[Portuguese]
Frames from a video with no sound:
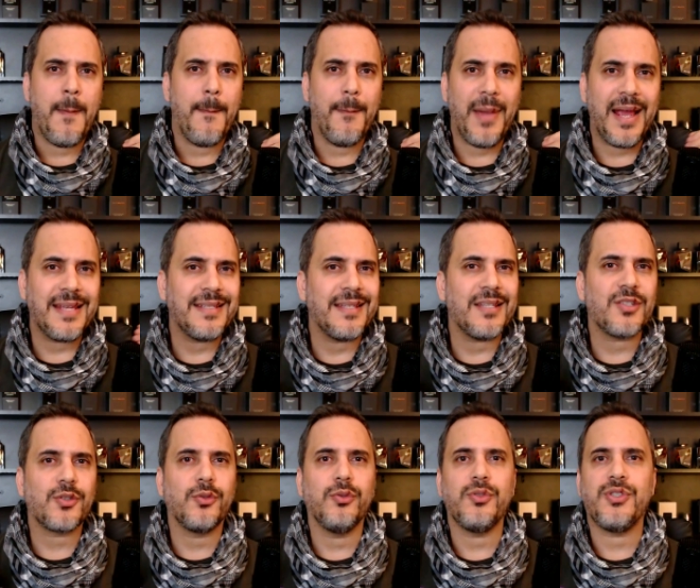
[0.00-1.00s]
mais
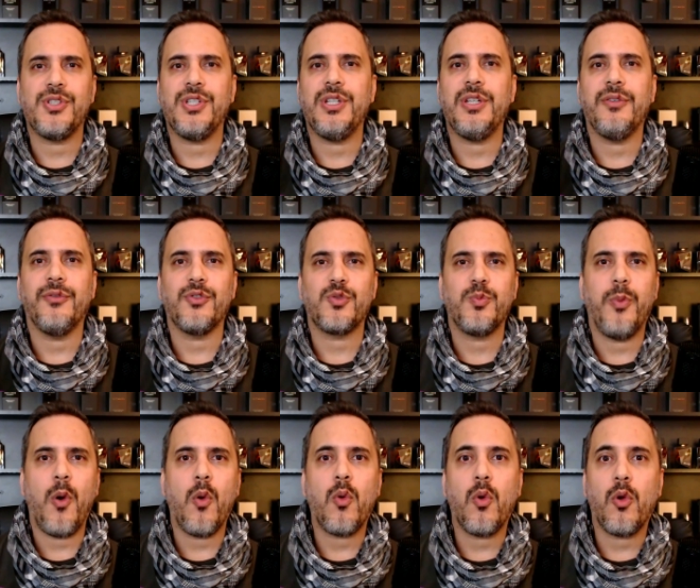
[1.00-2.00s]
exclusivos,
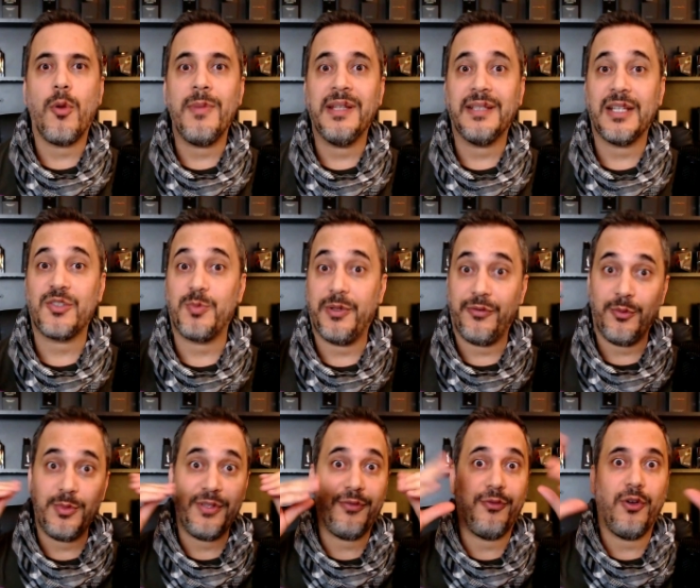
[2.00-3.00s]
pouco comentados,
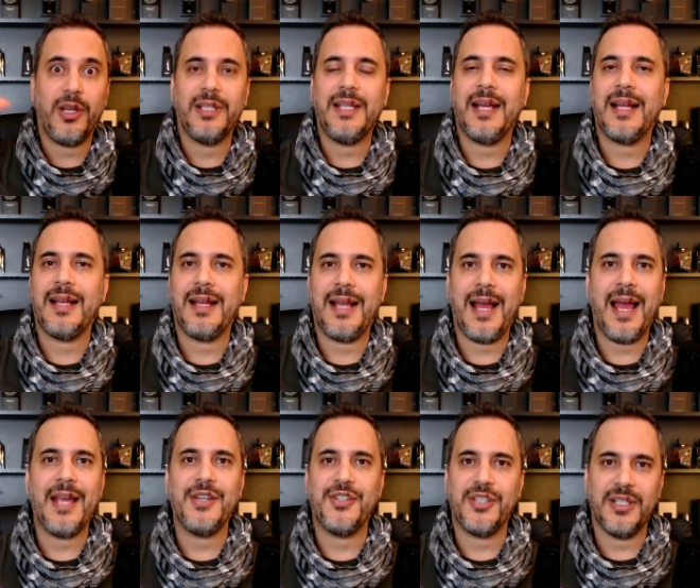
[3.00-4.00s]
perfumes fora da
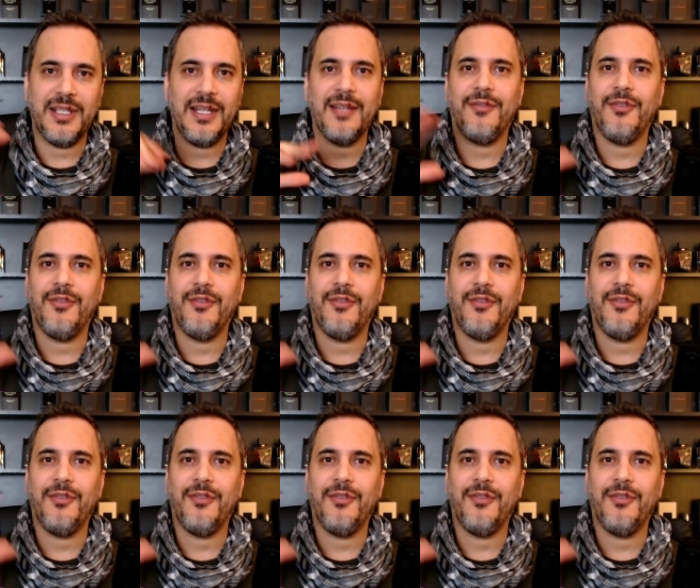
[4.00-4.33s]
caixa, né?